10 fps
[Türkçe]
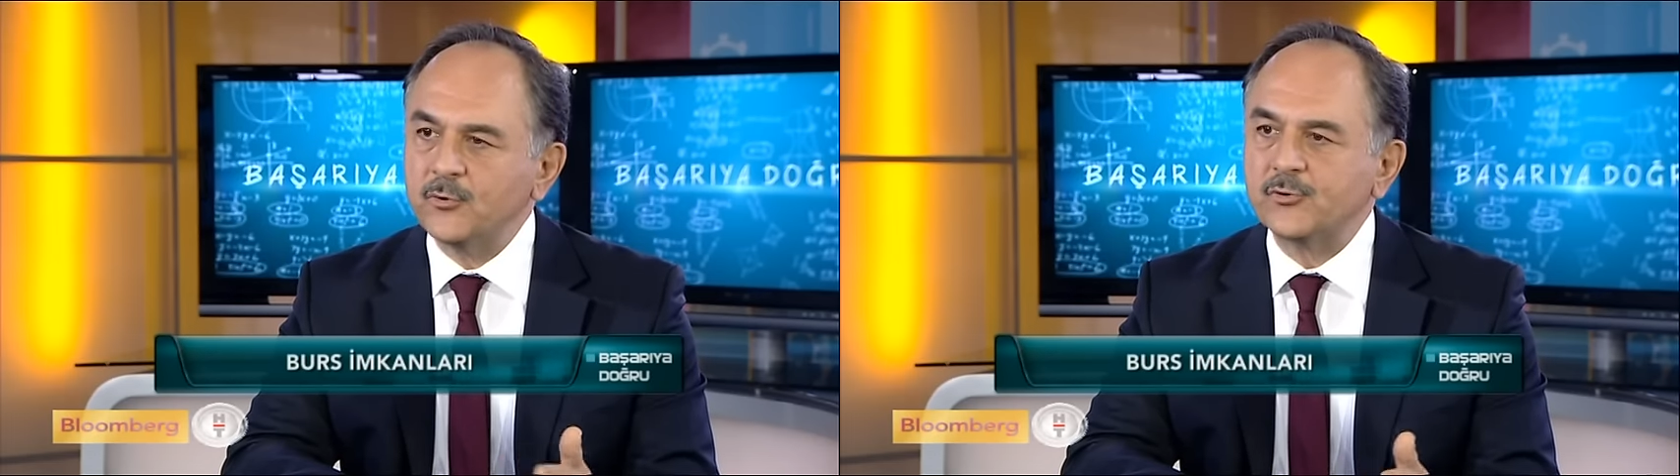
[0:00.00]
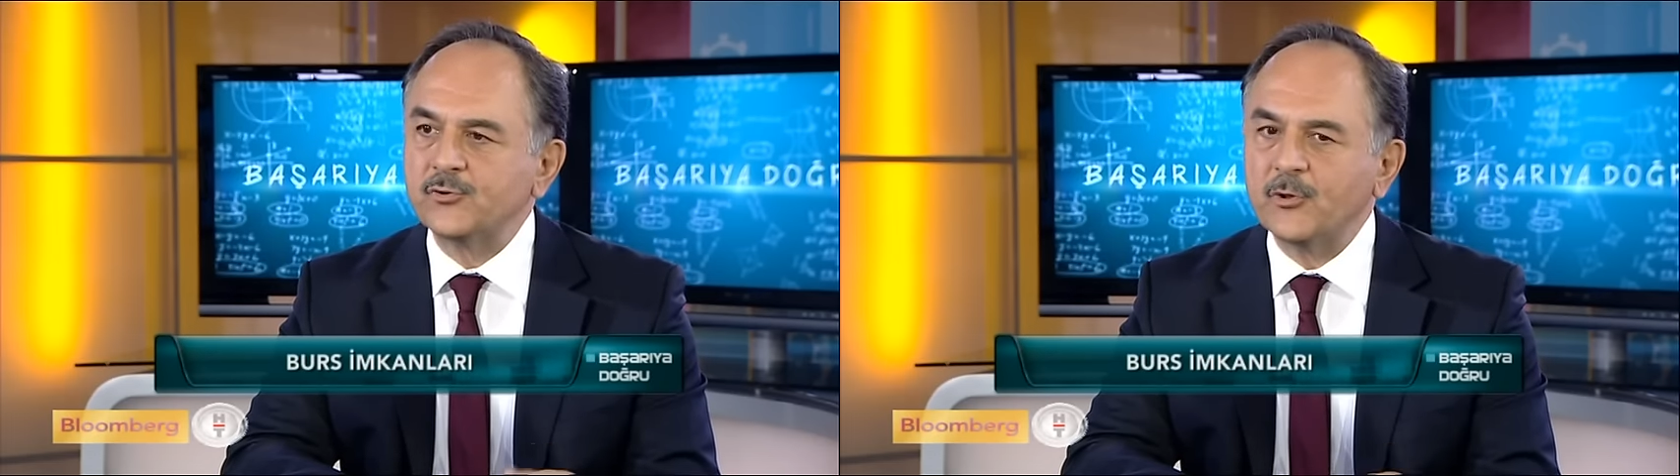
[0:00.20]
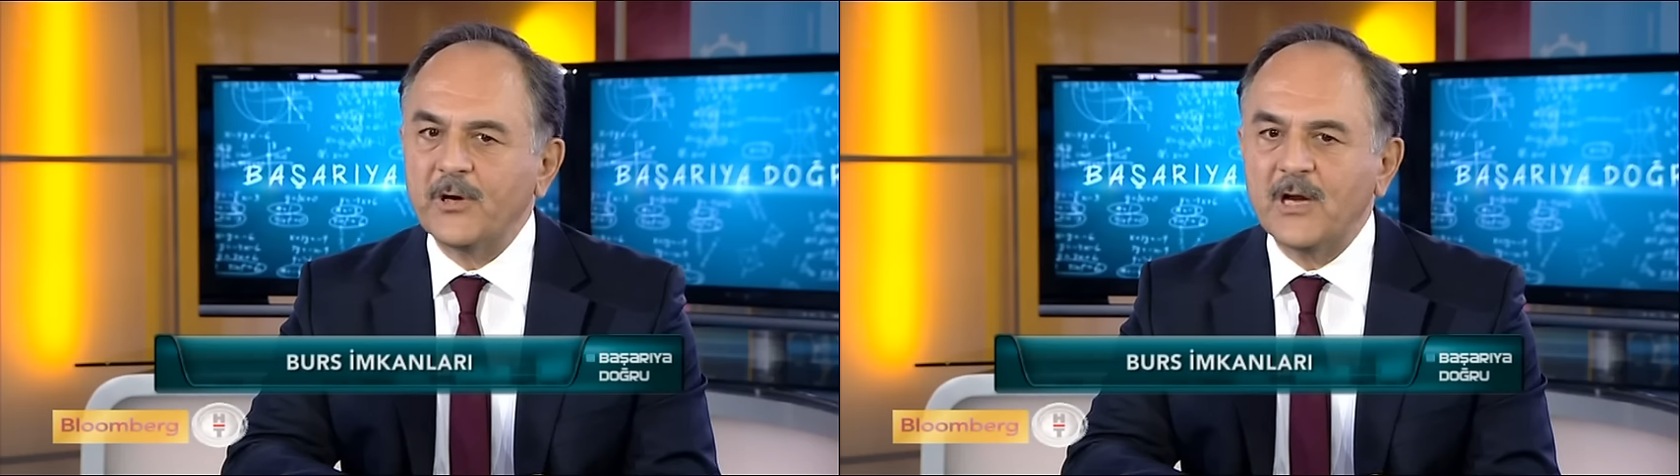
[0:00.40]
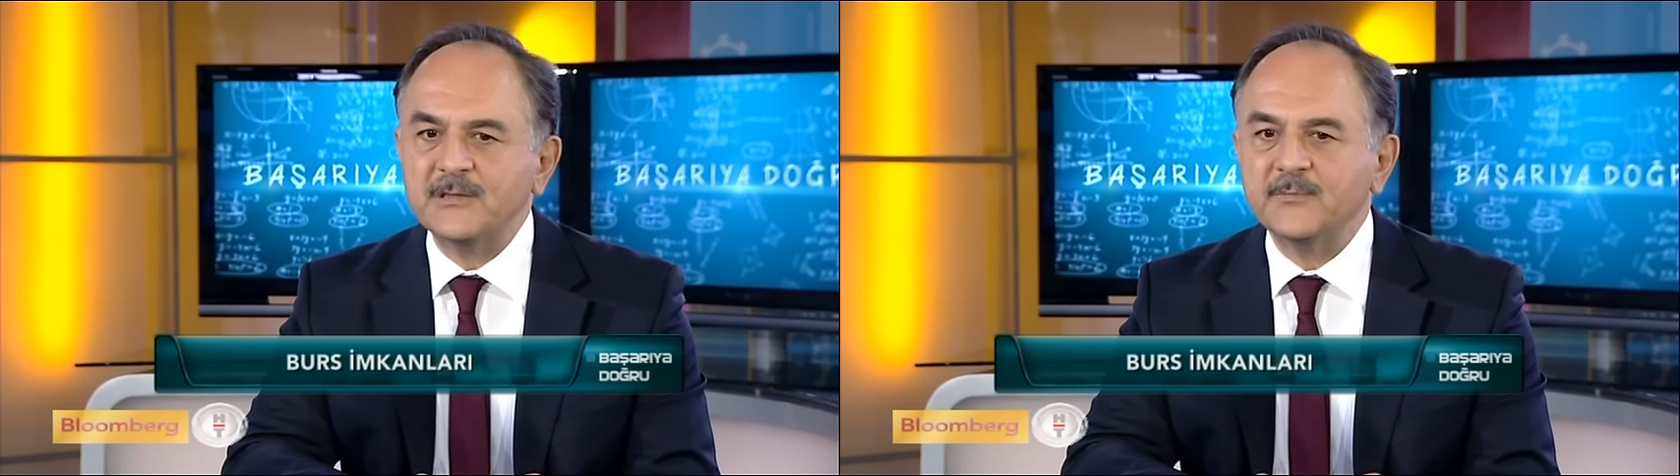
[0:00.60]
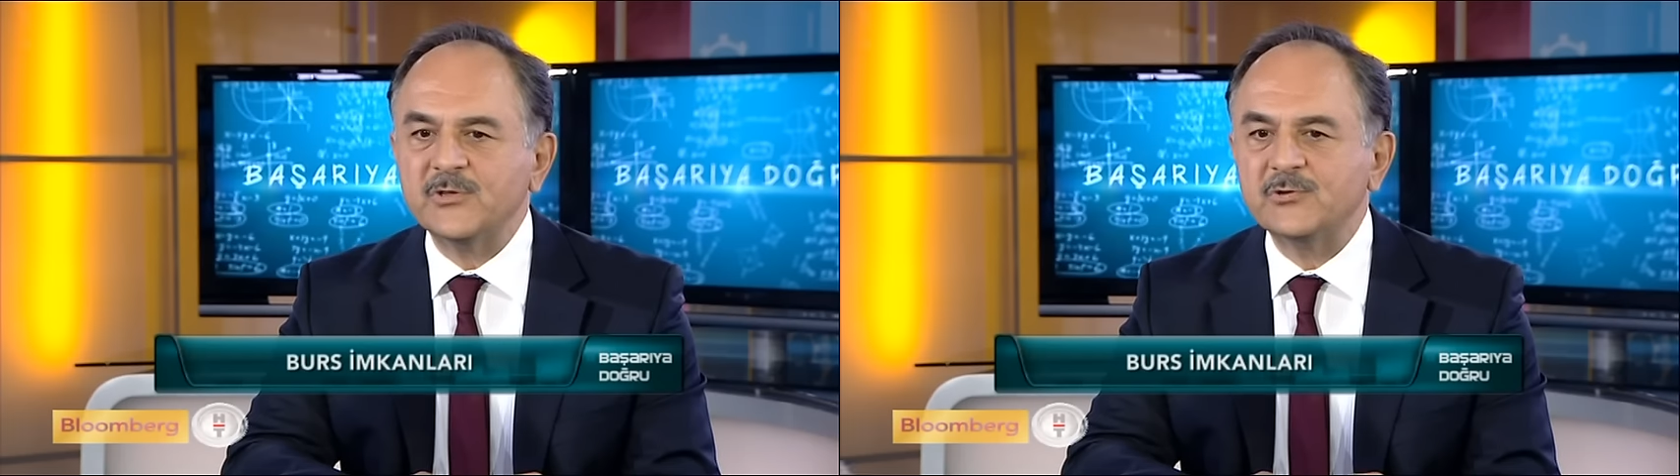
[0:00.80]
bursuz
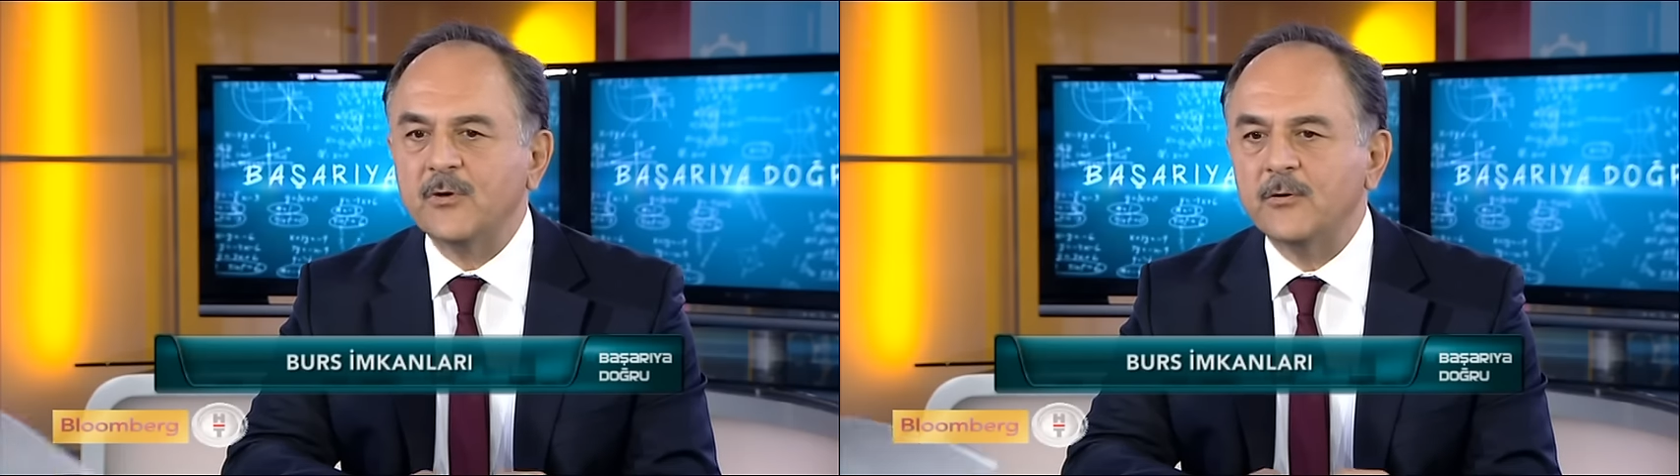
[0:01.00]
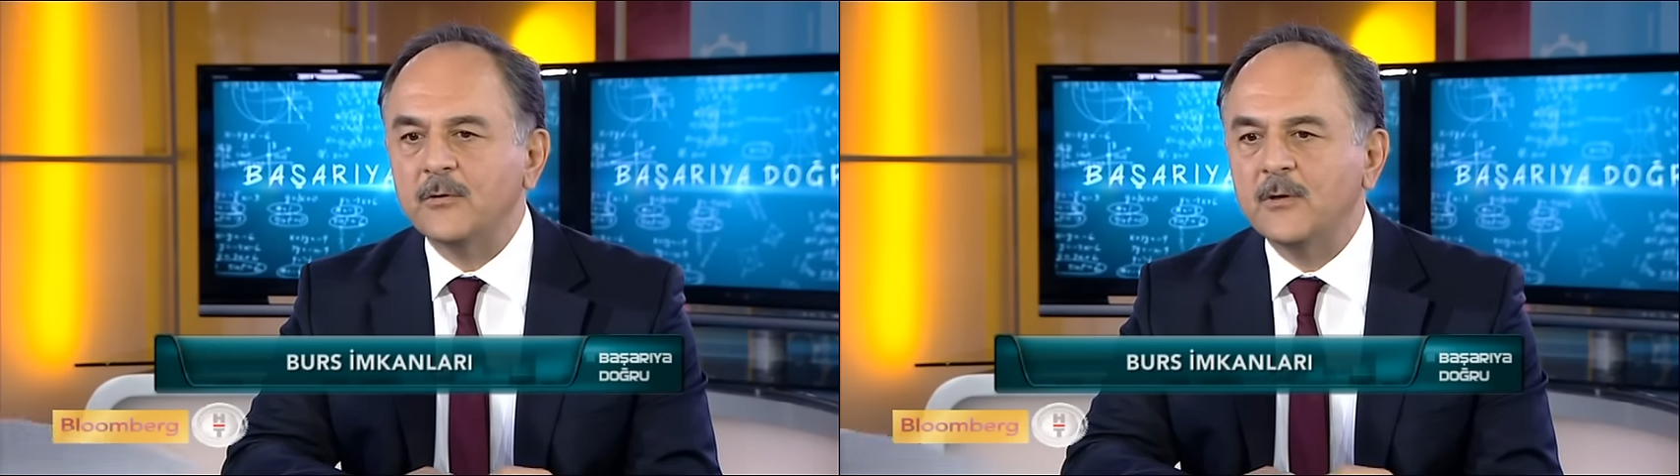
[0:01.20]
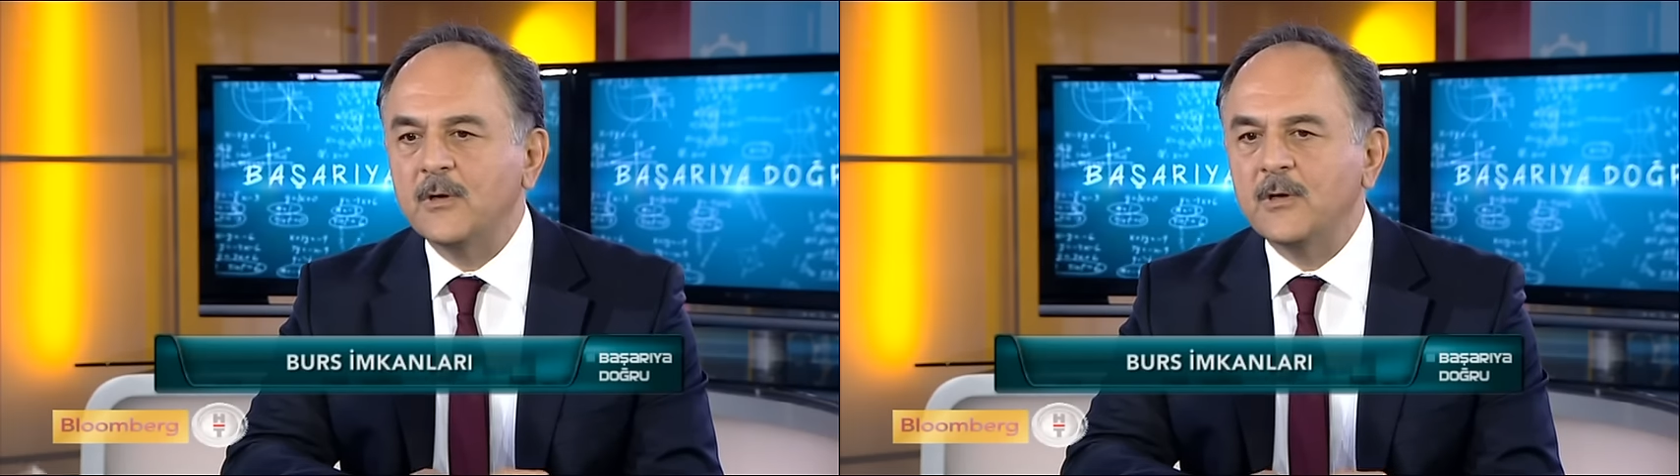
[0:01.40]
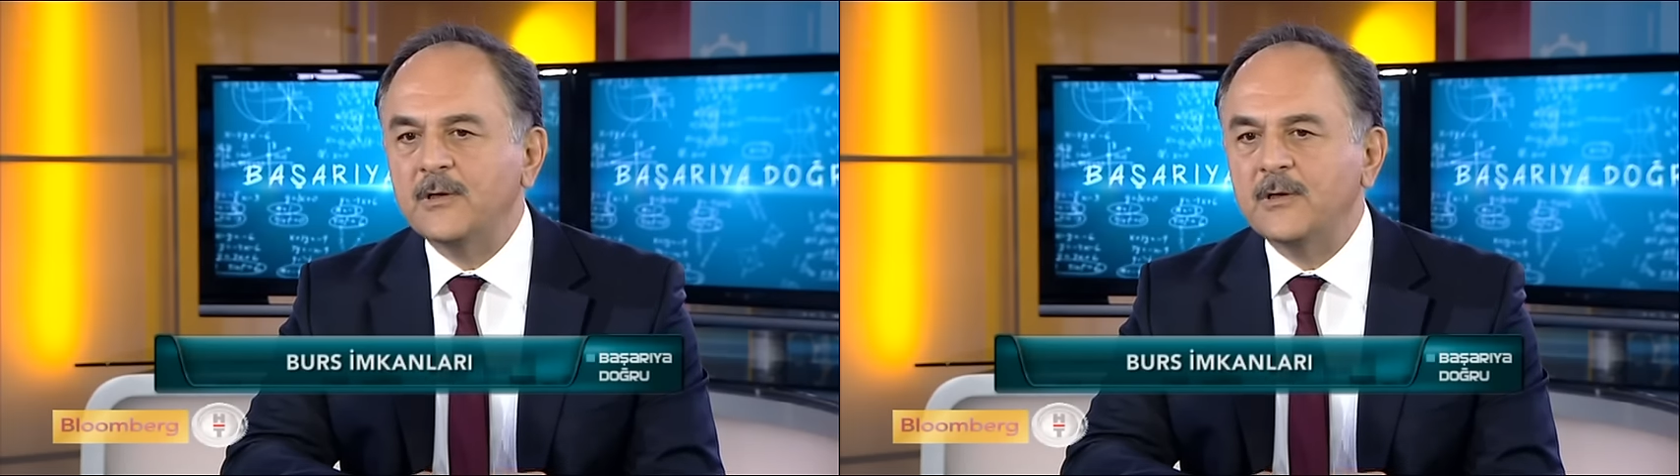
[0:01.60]
öğrencimiz yok. Evet.